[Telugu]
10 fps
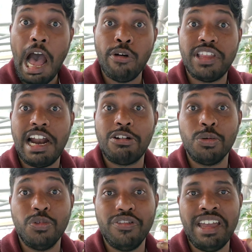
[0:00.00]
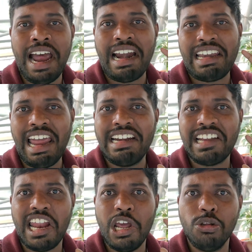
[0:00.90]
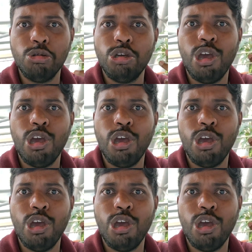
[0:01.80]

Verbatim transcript: అవతార్ టూ మూవీ అట్లా ఇట్లా లేదు